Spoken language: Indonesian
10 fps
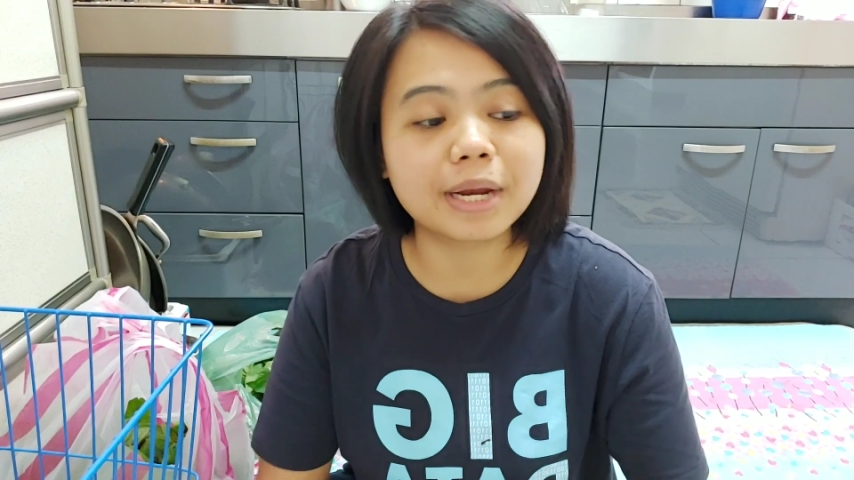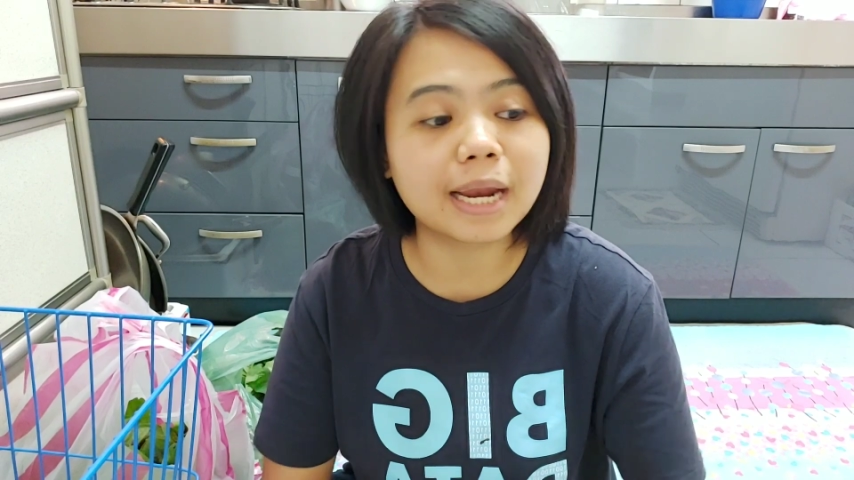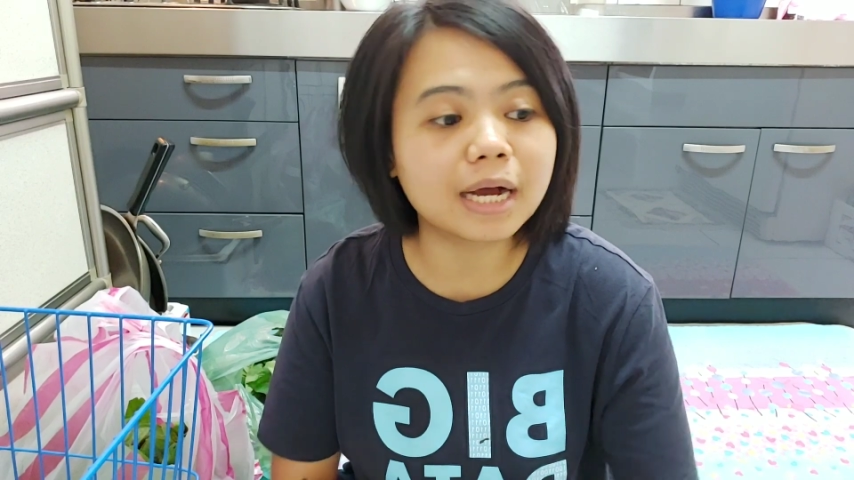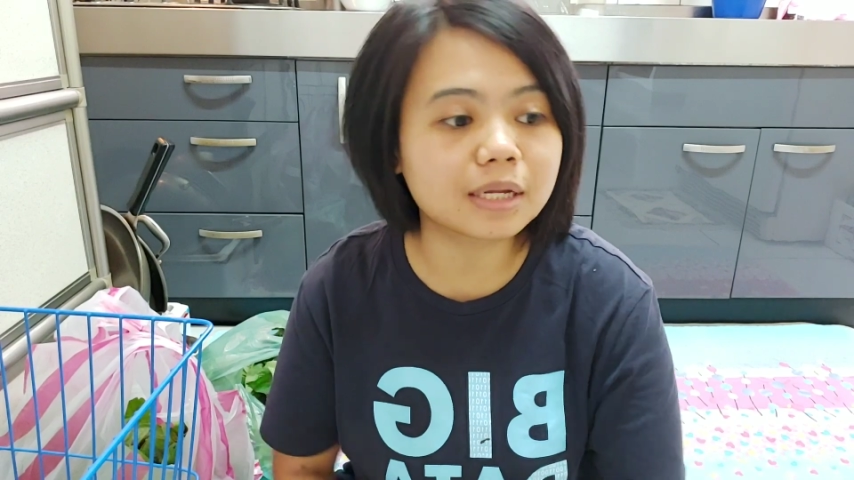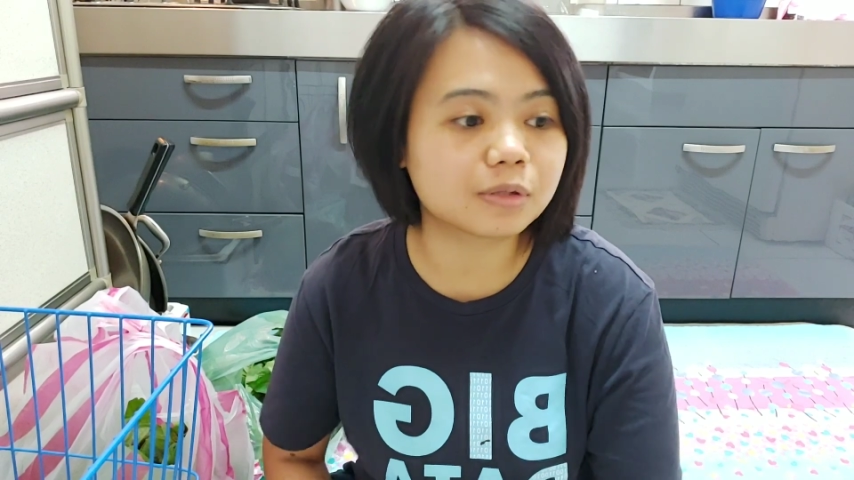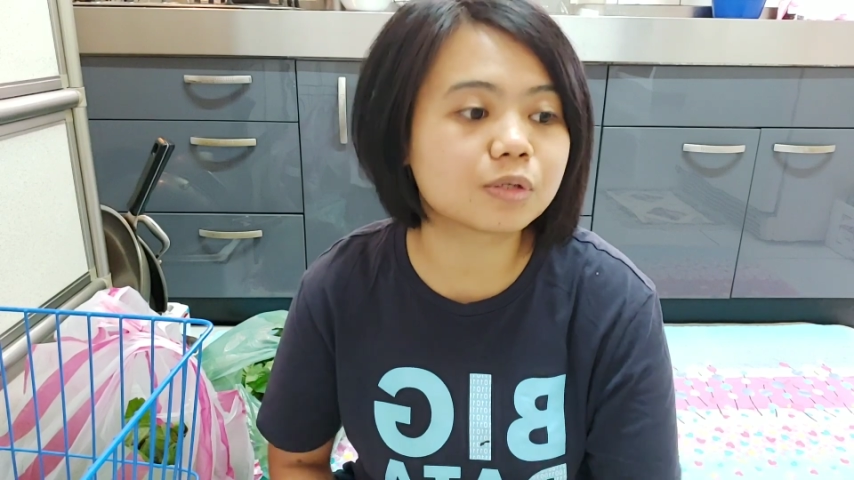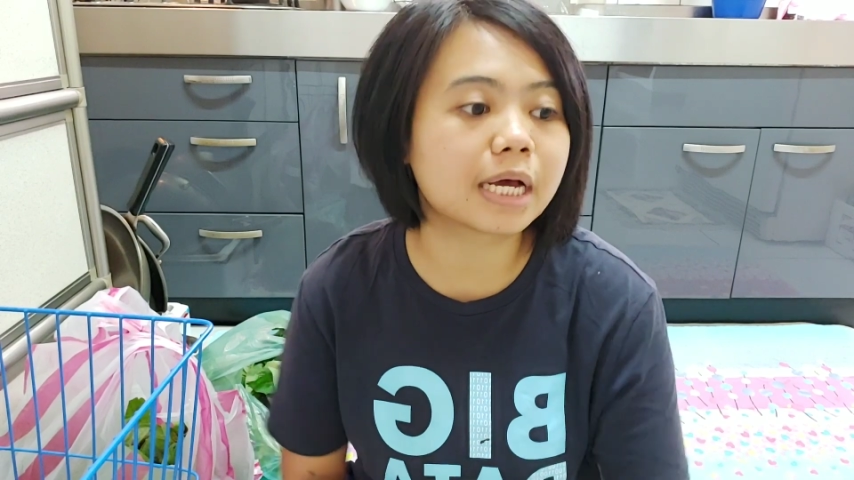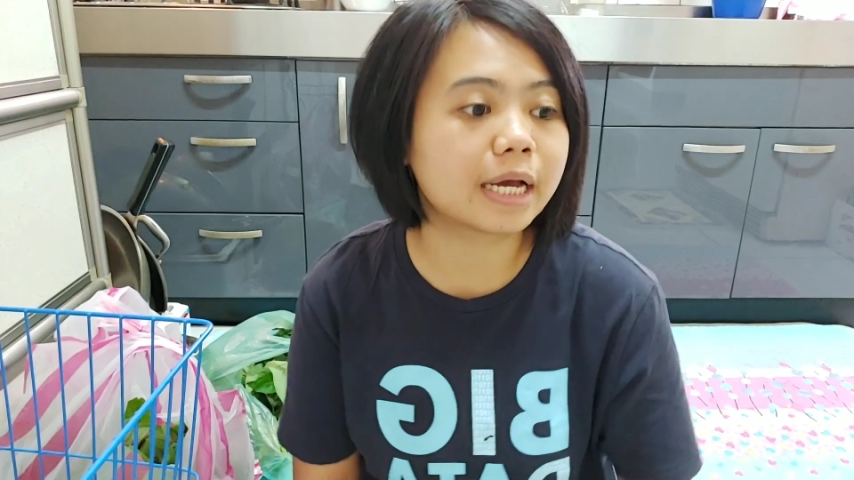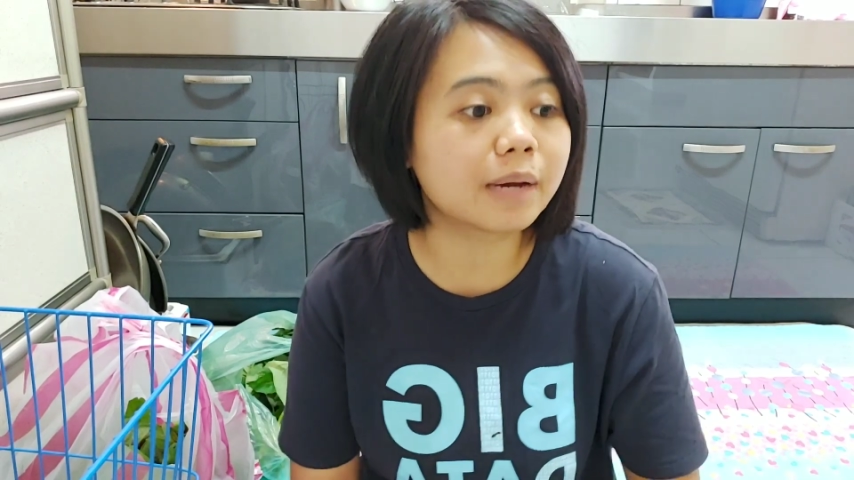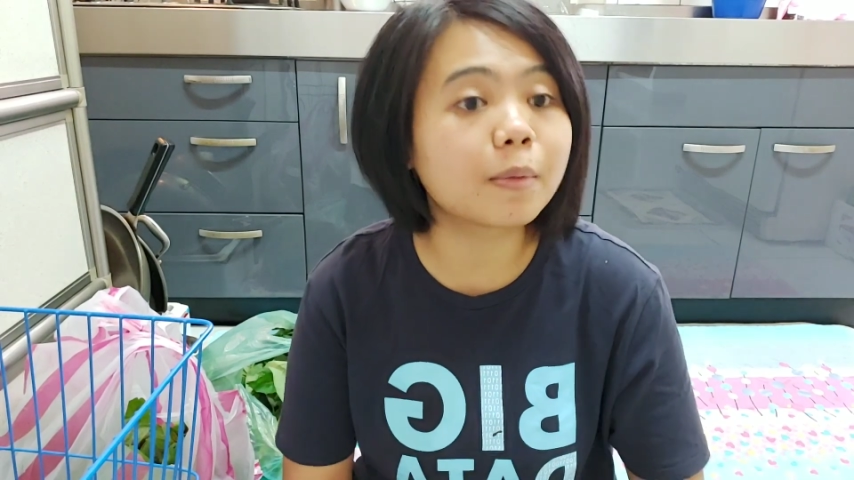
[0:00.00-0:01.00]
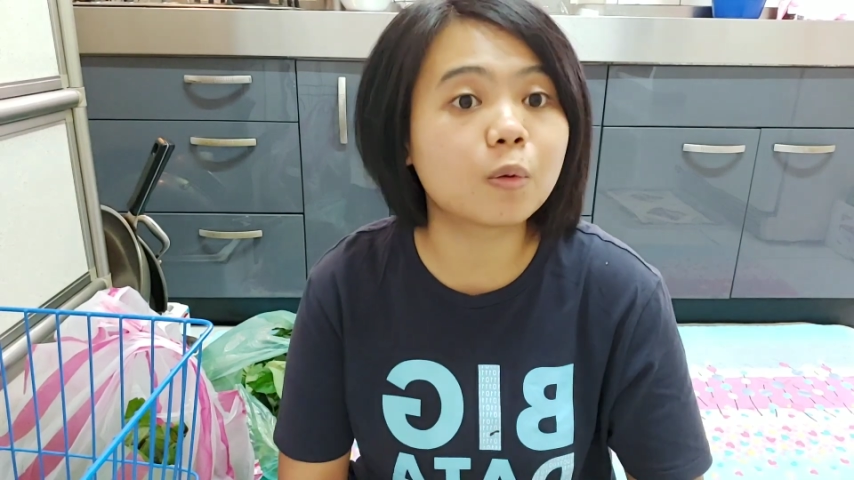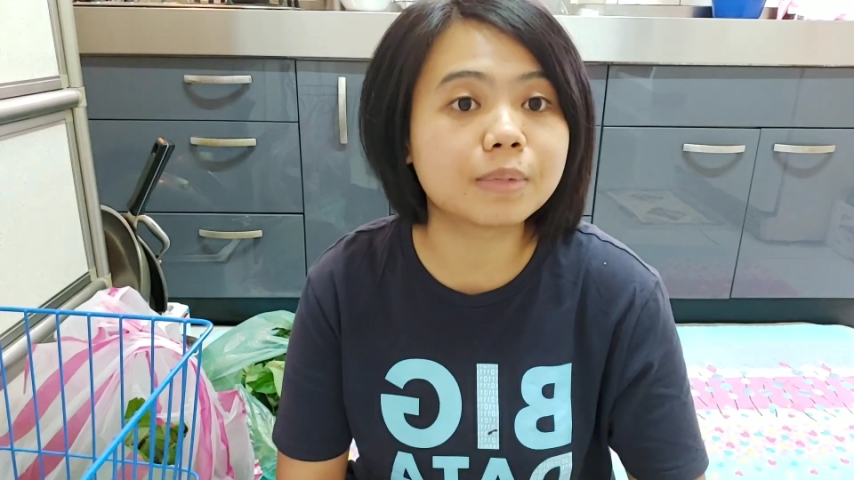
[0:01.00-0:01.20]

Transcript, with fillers: bilang terus akhirnya mau